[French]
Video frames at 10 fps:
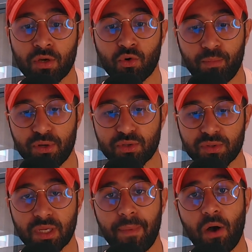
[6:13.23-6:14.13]
Composition
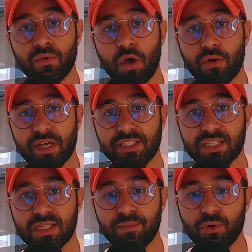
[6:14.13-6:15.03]
de départ, on a au cage
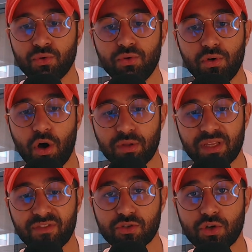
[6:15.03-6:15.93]
Yassine Bonou en
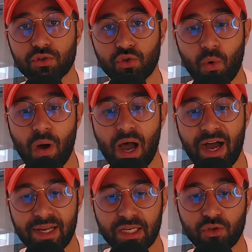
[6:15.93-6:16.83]
défenseur droit,
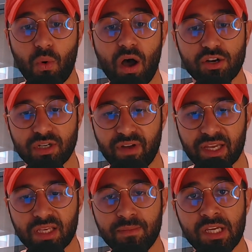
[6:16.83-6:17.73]
arrière droit, Achraf
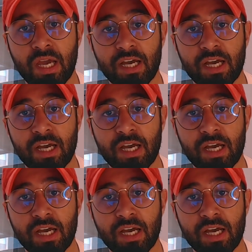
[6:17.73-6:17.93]
Hakimi,